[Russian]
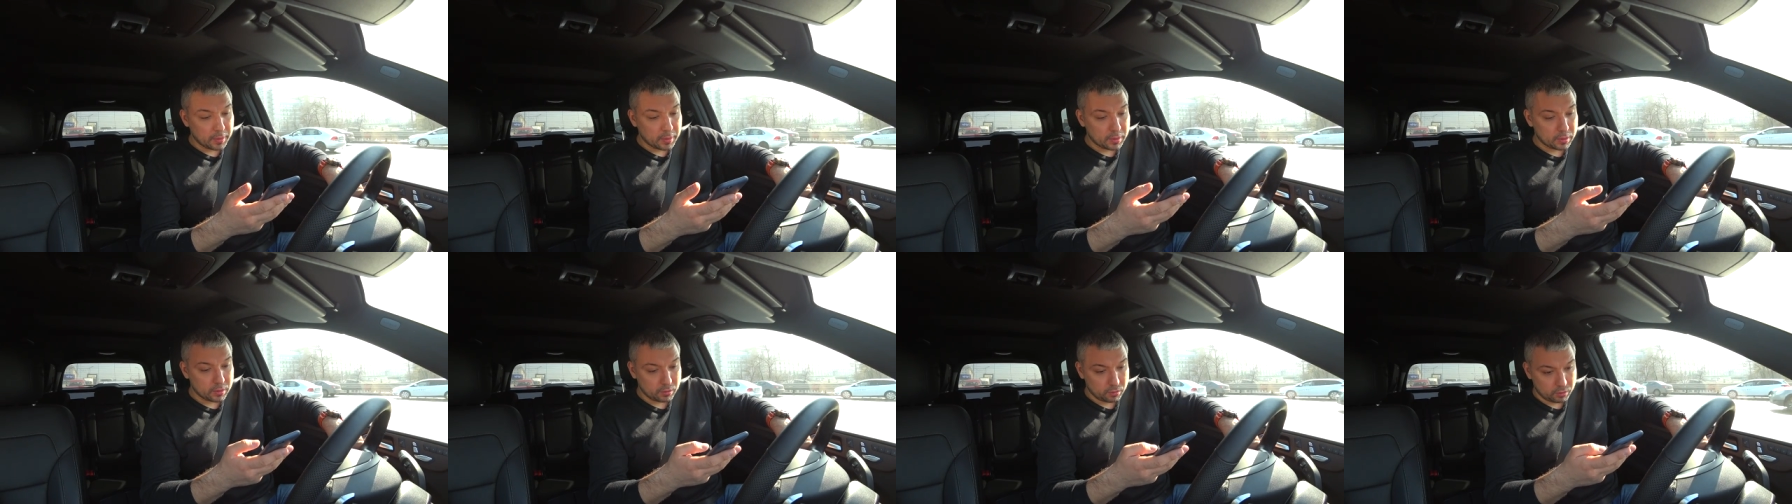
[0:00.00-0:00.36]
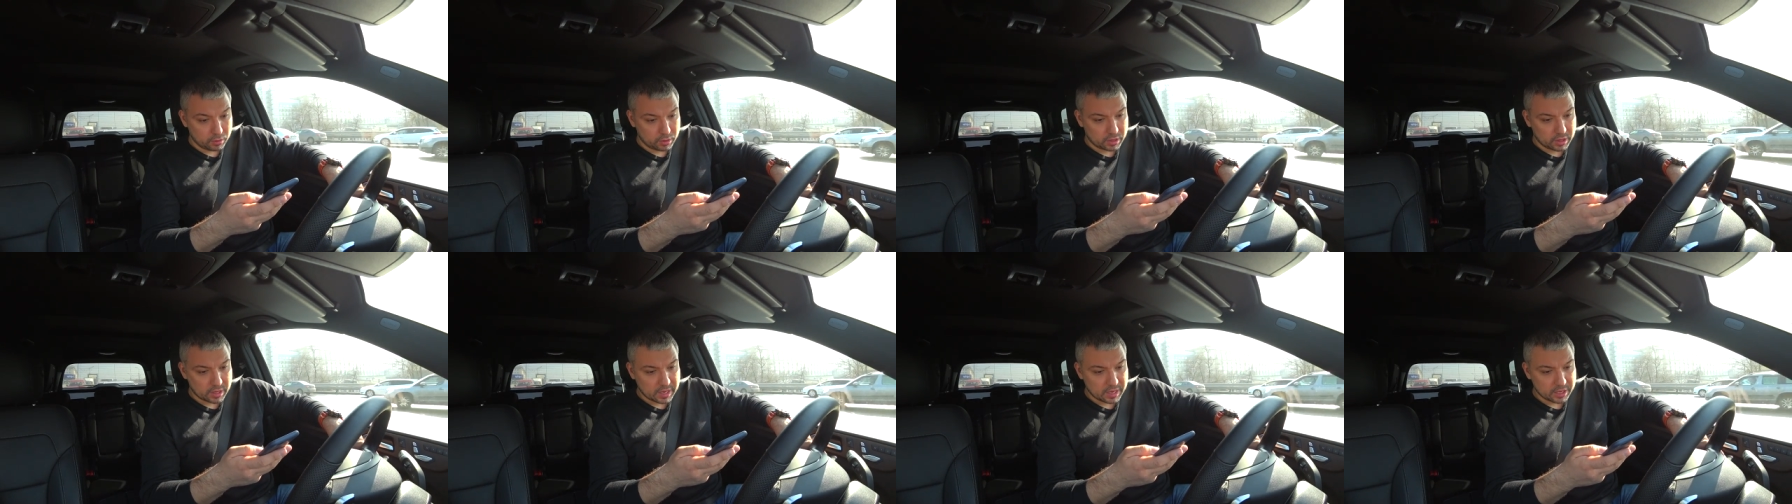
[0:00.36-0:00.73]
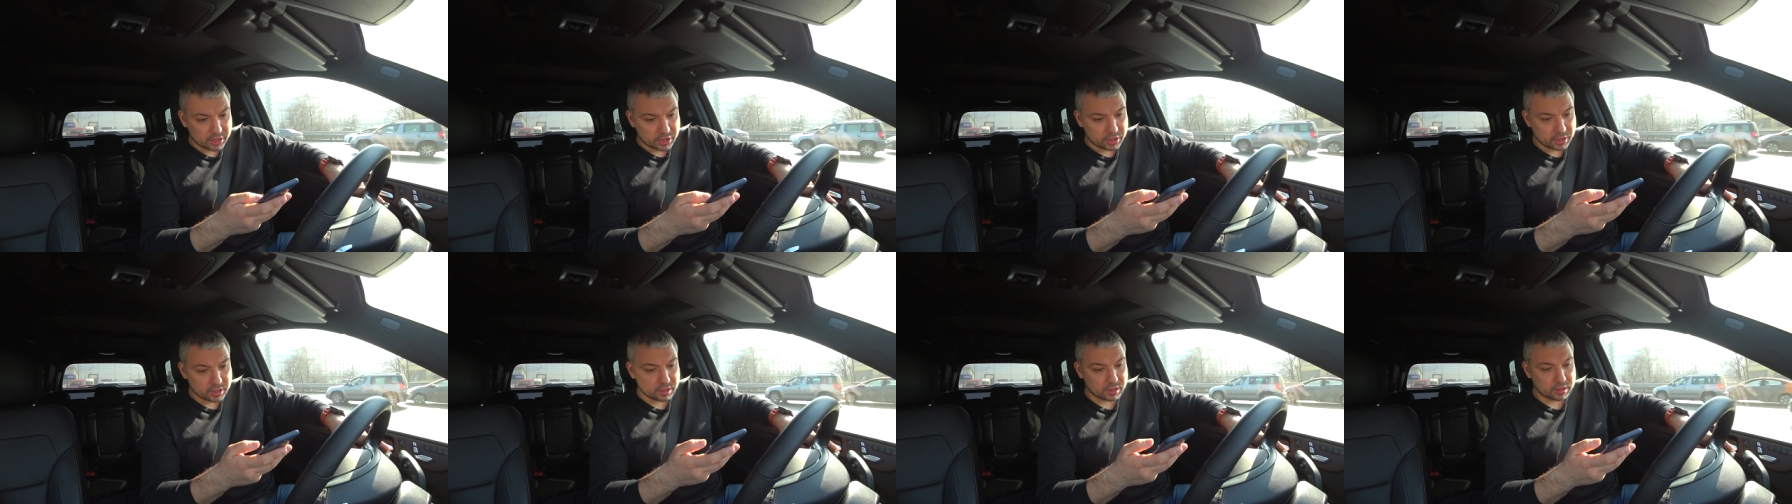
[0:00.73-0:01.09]
Ну и
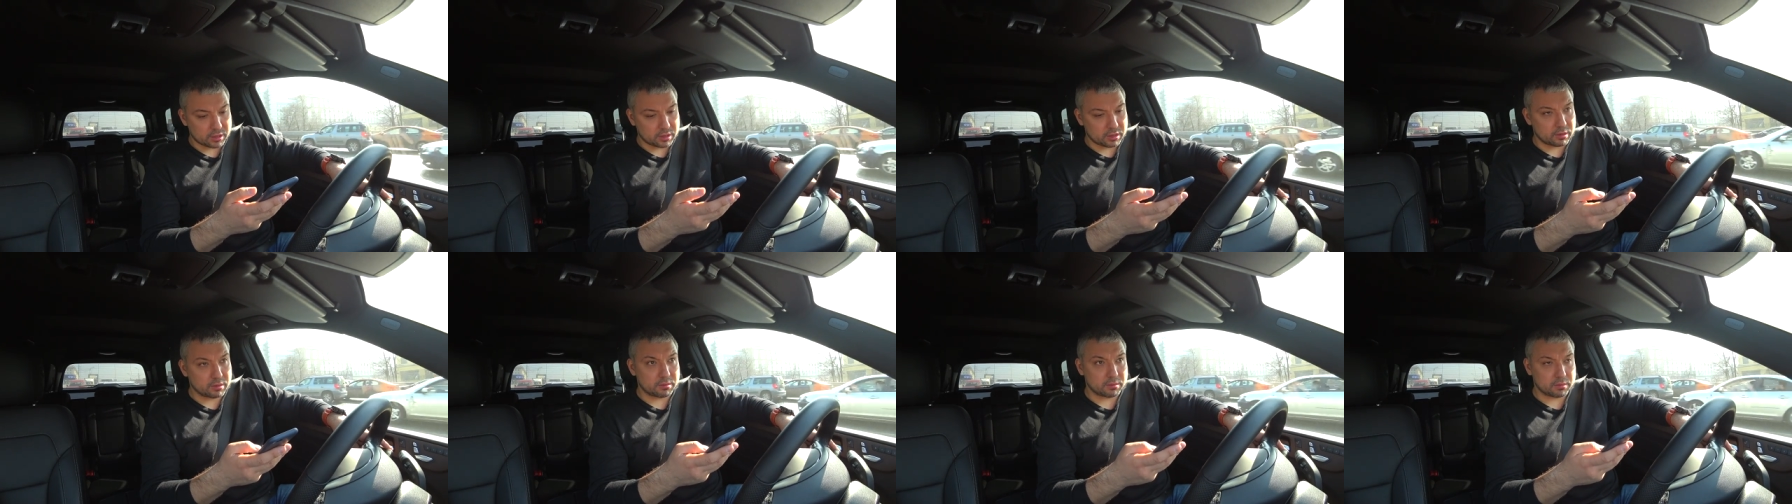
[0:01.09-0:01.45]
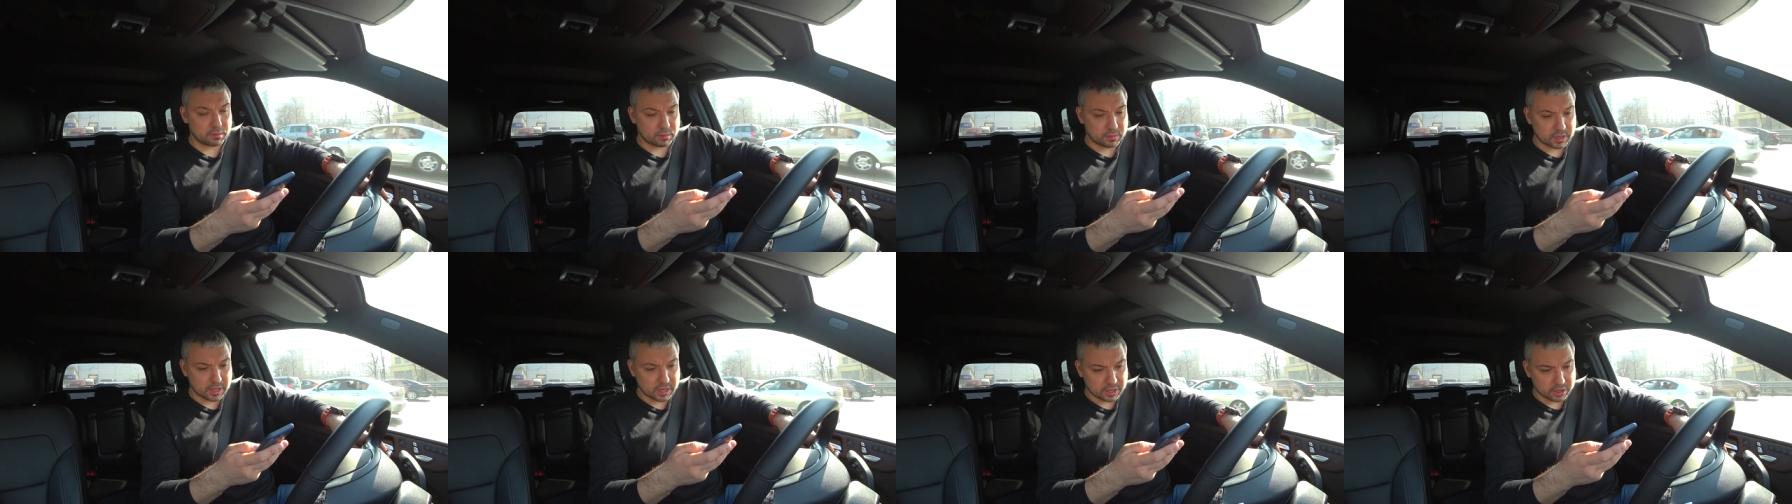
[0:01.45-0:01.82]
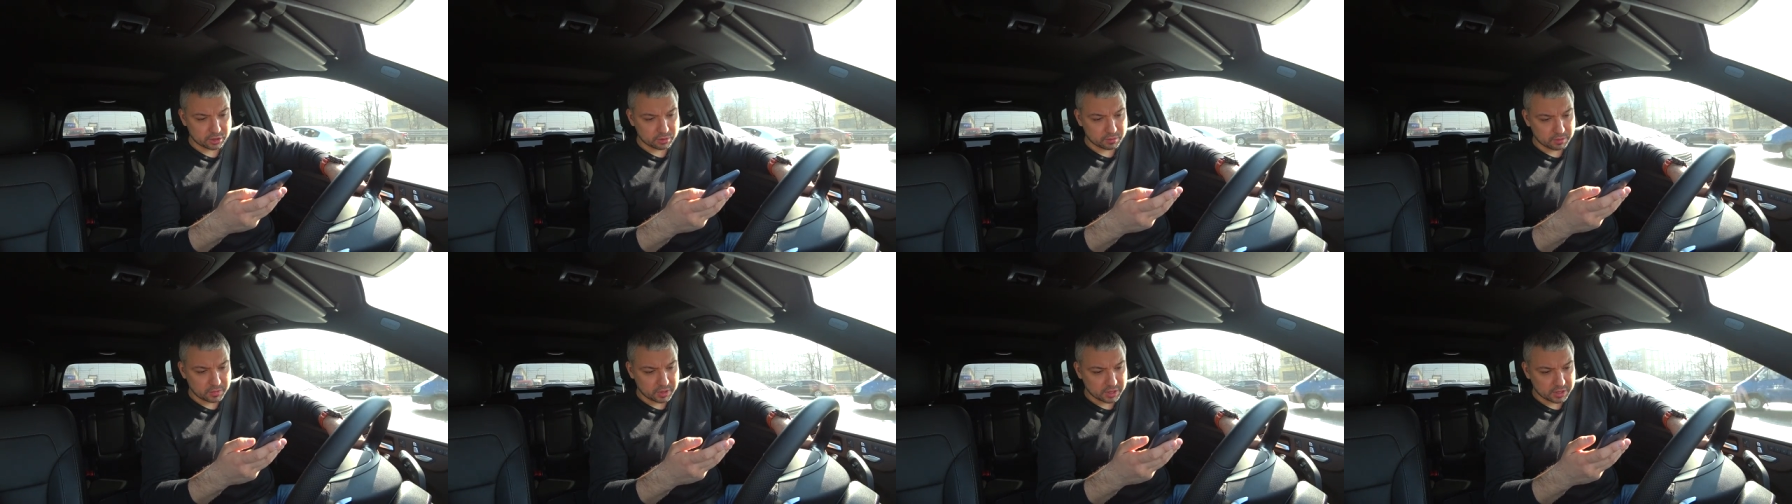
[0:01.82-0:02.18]
дальше
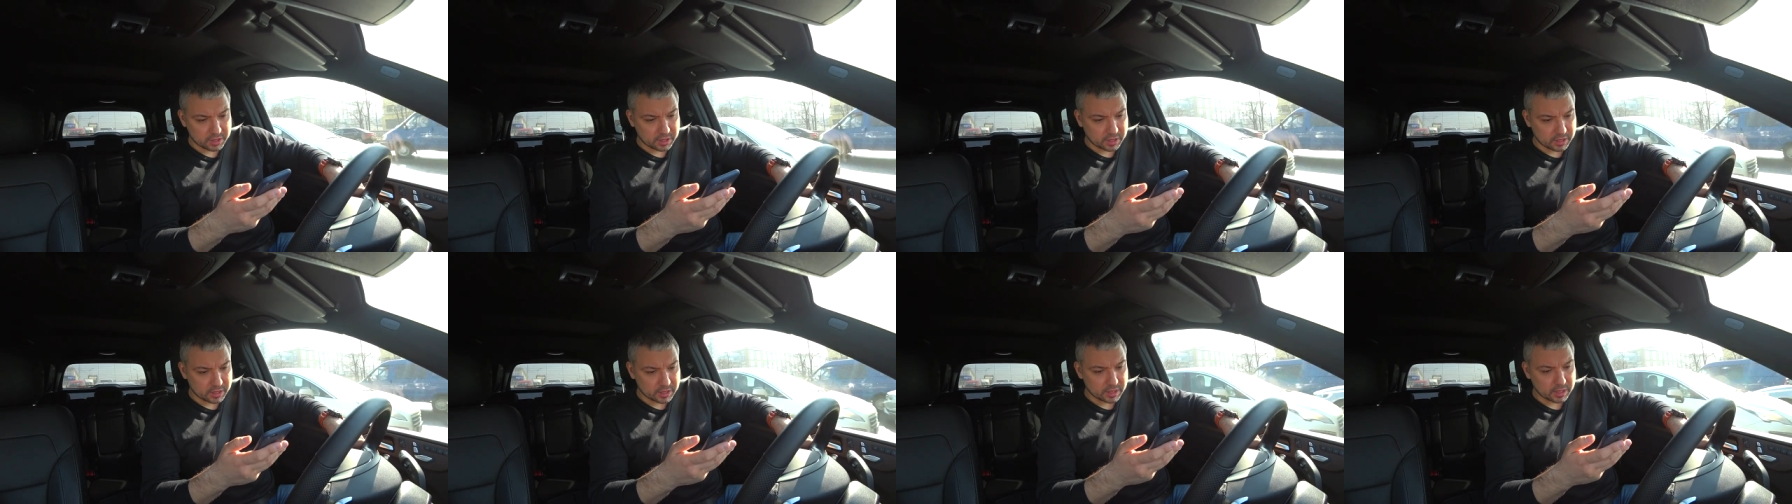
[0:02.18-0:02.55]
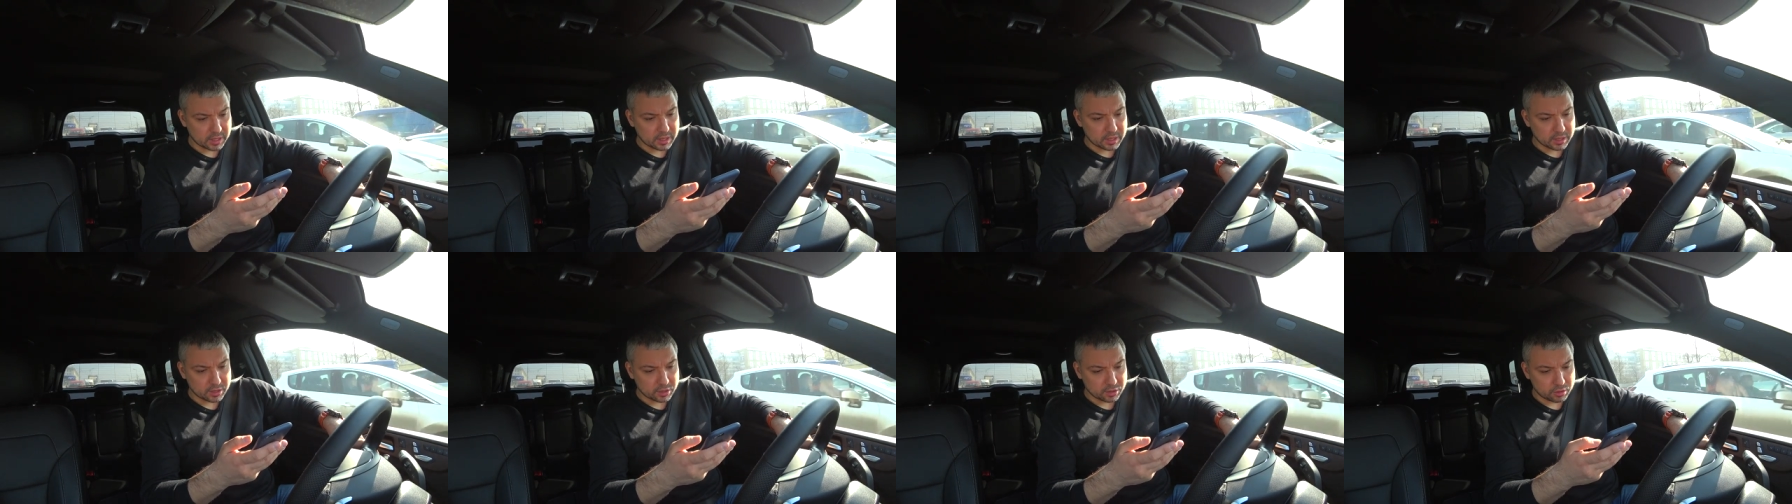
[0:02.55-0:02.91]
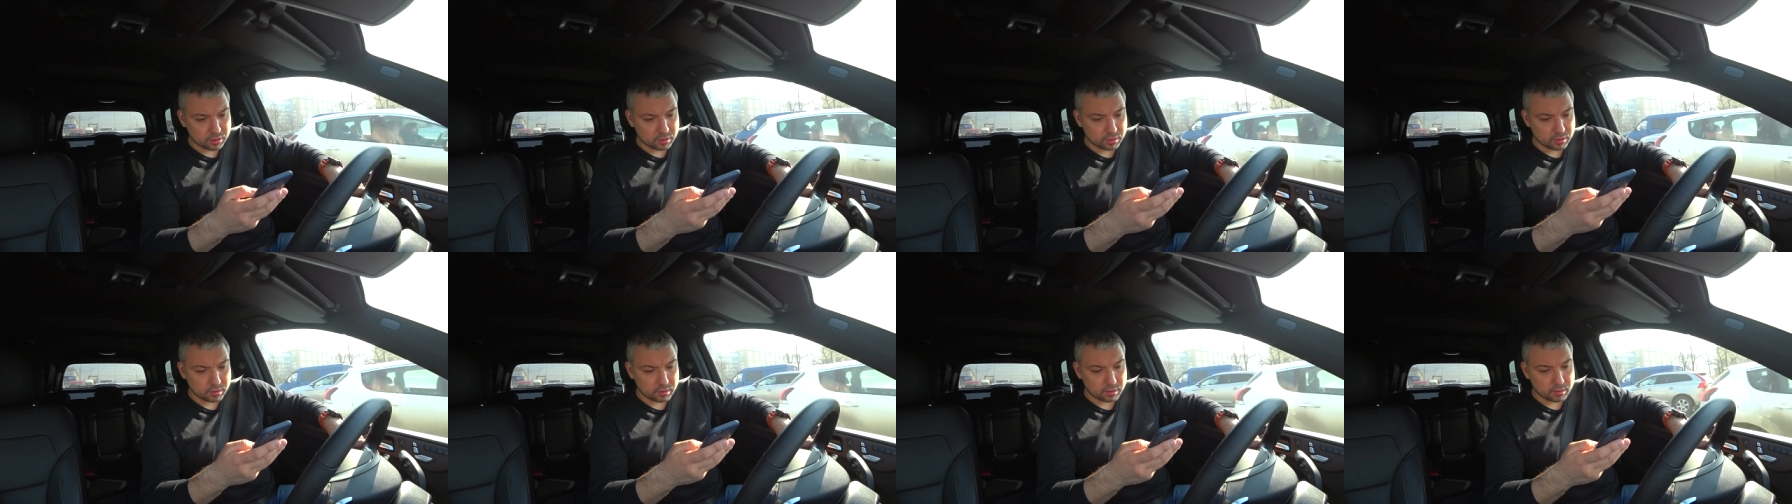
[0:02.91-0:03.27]
также мне сказали,
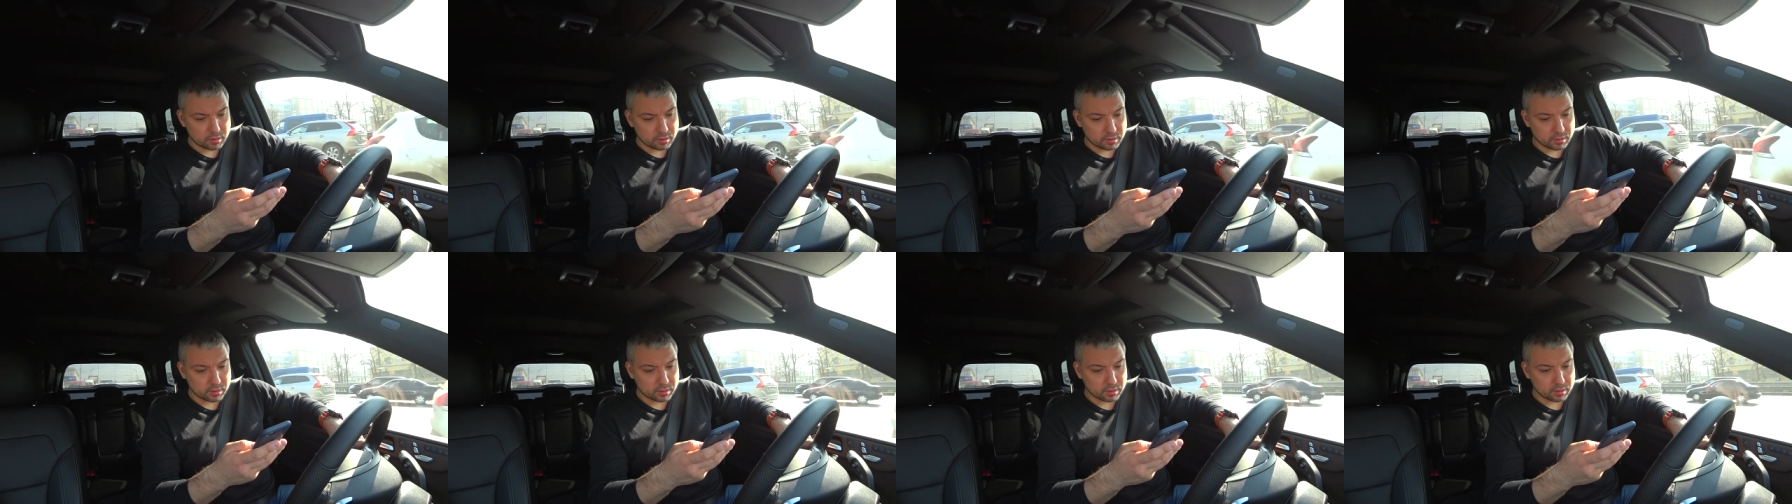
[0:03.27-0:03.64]
что